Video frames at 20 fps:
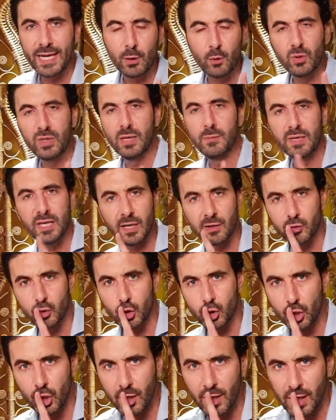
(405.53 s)
Écoutez bien
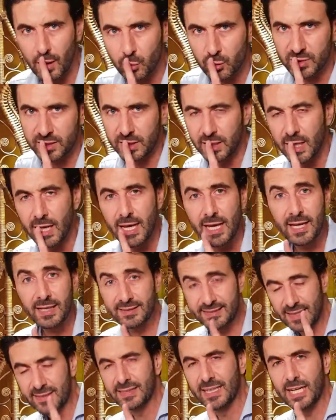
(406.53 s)
ce jeune là aussi.
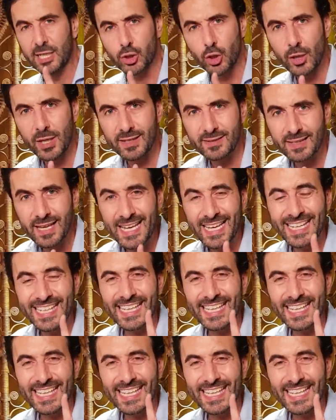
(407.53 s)
Ça, c'est la jeunesse.